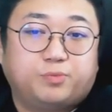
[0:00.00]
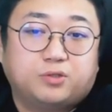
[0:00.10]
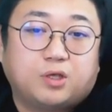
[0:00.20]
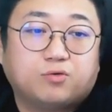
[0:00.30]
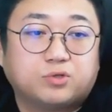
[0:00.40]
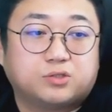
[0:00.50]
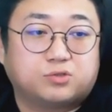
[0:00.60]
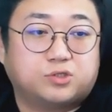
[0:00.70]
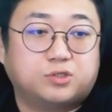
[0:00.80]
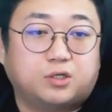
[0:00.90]
30대 되고
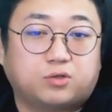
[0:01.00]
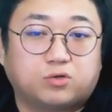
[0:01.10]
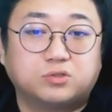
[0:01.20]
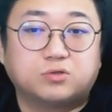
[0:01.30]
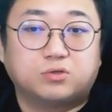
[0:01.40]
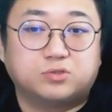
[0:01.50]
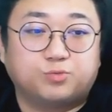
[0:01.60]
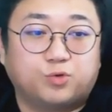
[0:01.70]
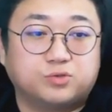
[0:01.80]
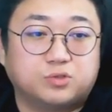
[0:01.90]
나서 키가 더 큰
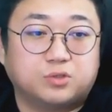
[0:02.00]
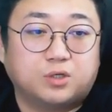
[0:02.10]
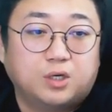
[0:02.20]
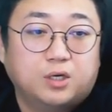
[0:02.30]
건지 뭔지